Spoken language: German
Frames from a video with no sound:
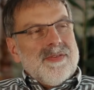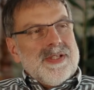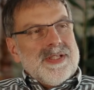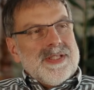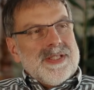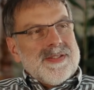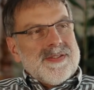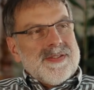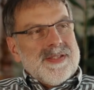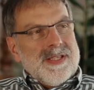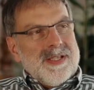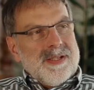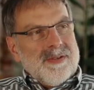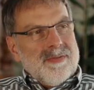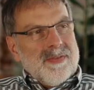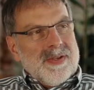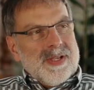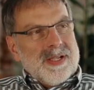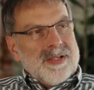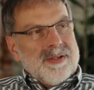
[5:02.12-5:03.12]
will
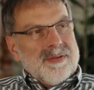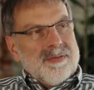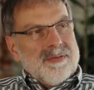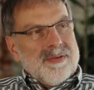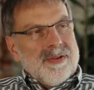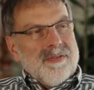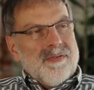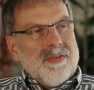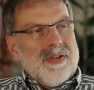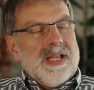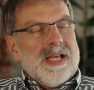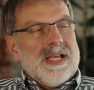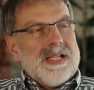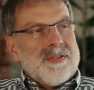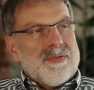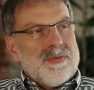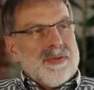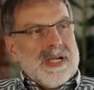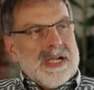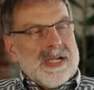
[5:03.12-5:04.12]
gesehen werden, vielleicht
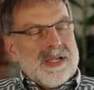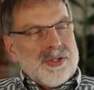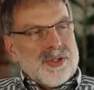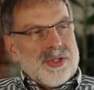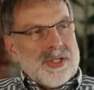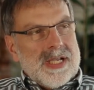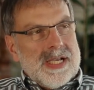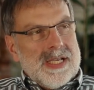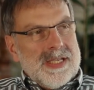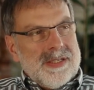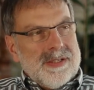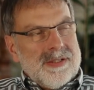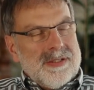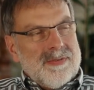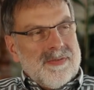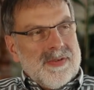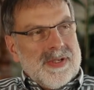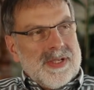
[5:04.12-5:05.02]
sogar gestreichelt